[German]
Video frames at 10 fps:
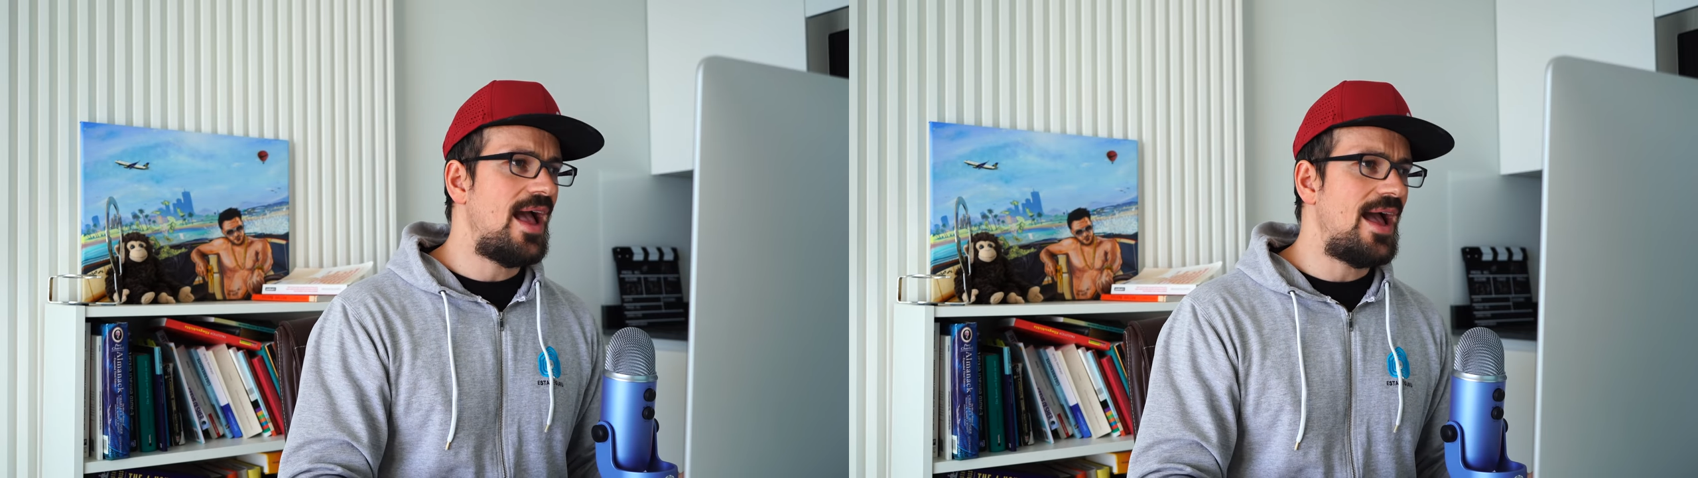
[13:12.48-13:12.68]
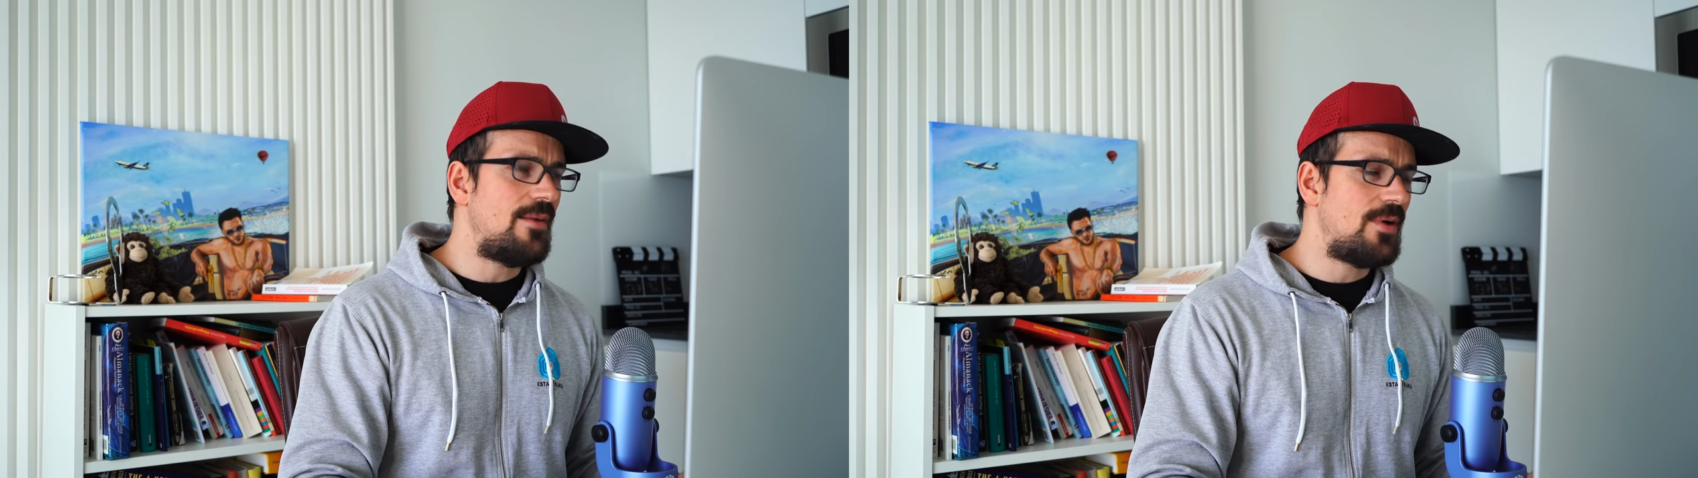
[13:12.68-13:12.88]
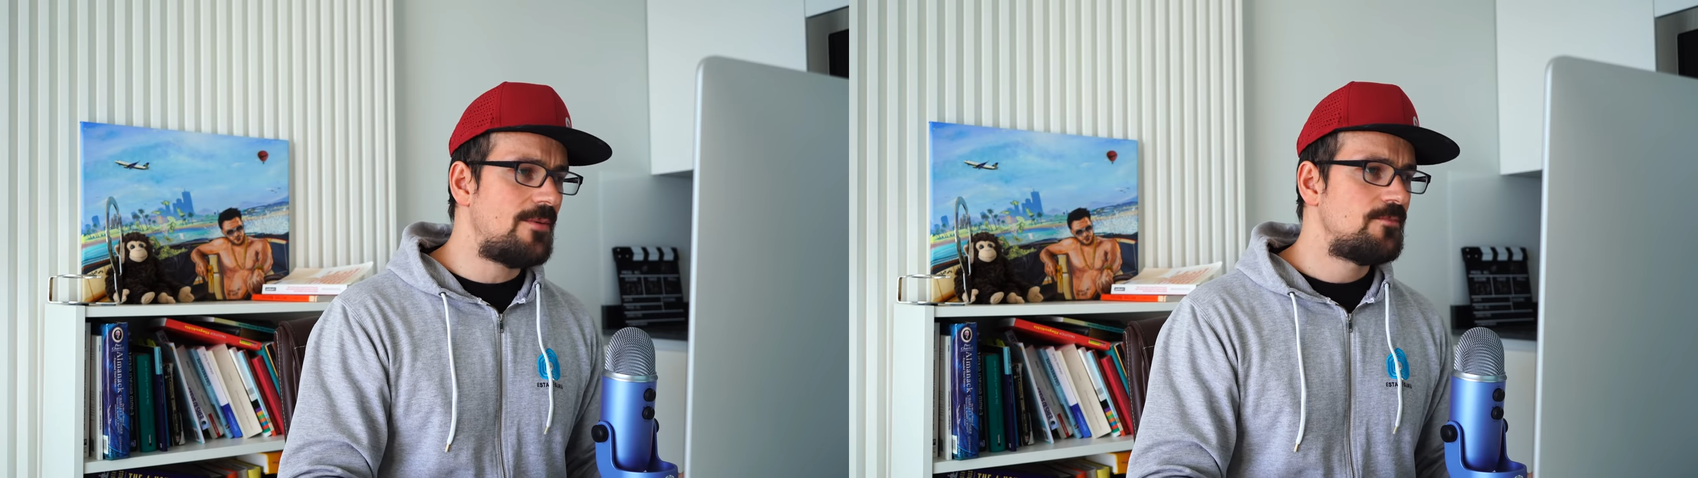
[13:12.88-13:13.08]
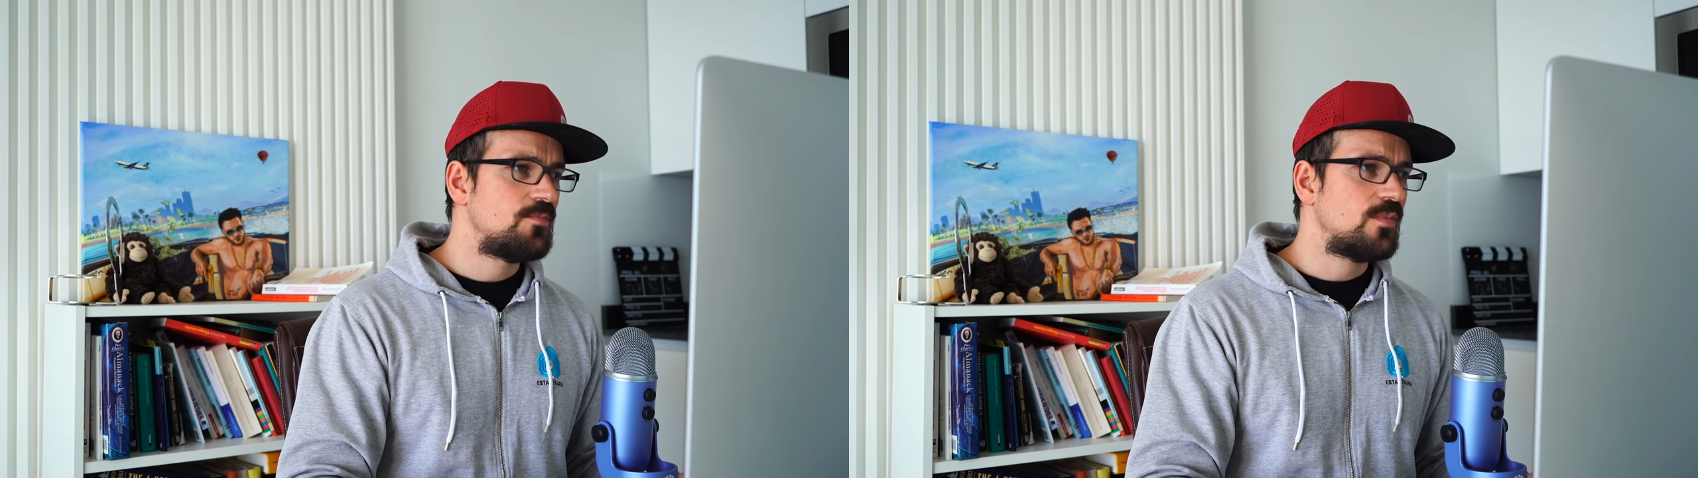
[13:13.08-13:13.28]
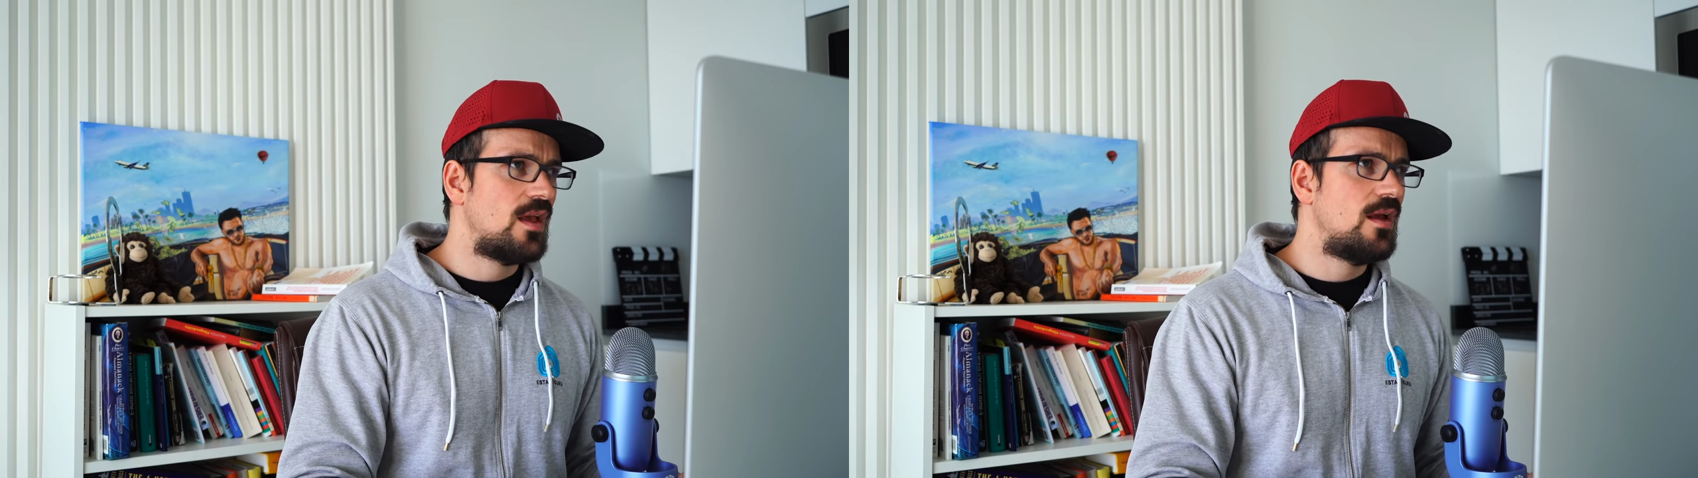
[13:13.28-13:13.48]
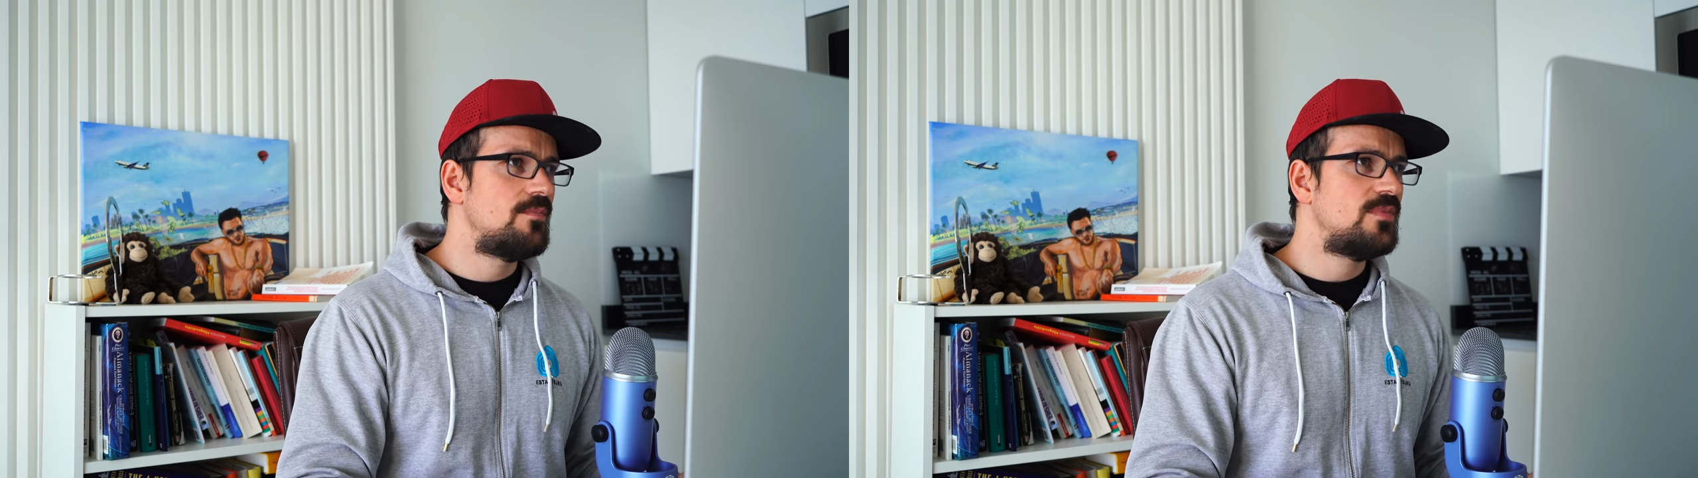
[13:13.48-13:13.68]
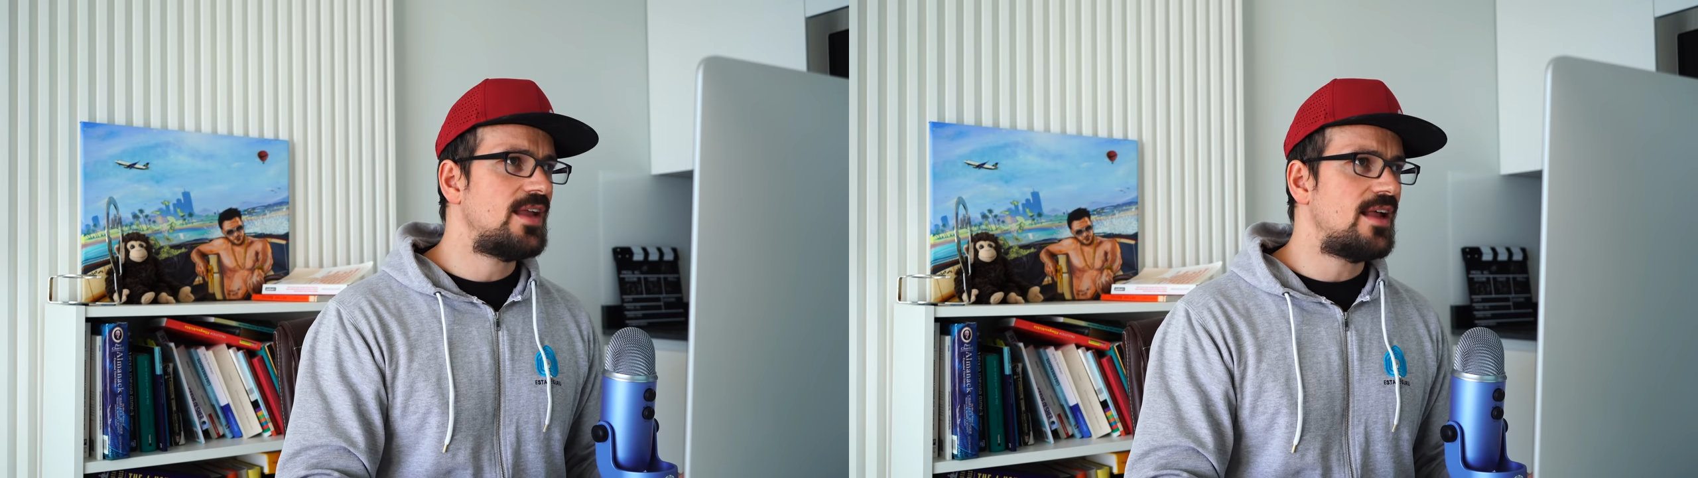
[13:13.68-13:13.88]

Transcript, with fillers: Aber ähm,